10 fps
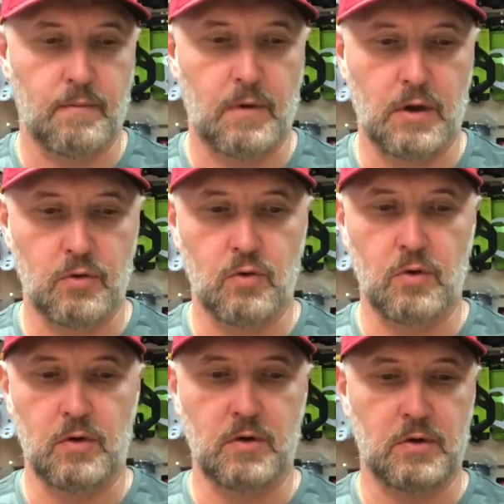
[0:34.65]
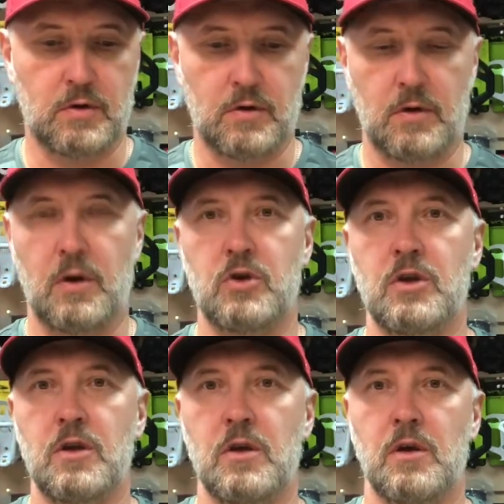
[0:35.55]
одно из
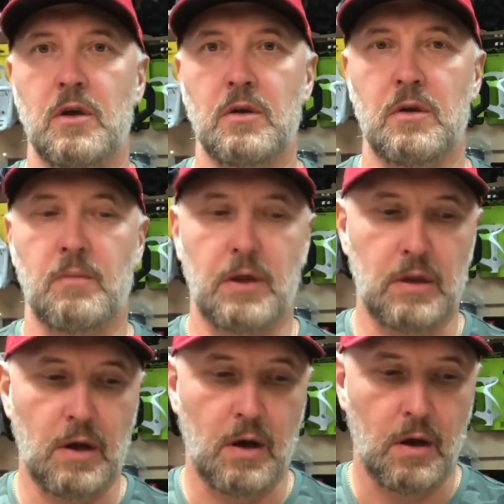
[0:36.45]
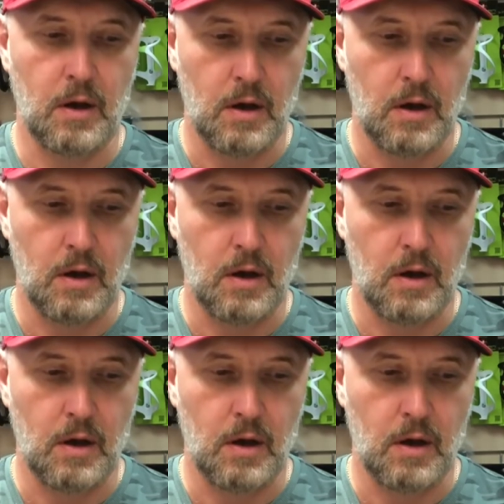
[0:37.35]
решений это модель